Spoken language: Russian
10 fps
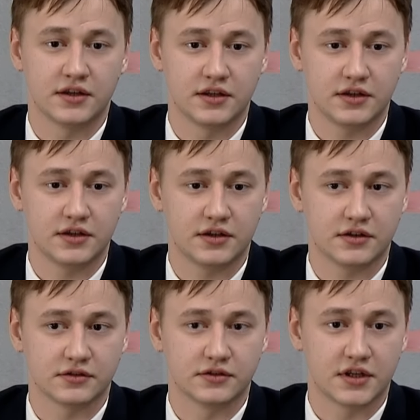
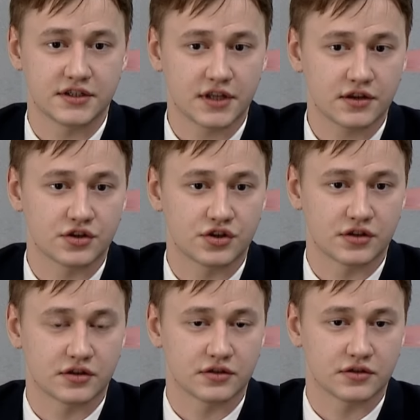И
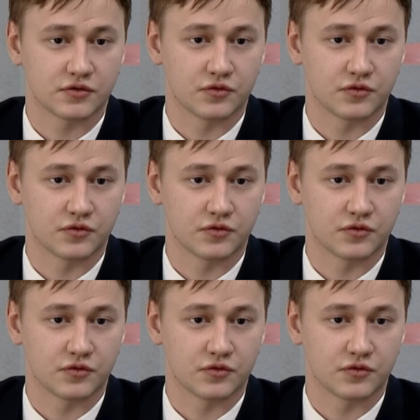достаточно,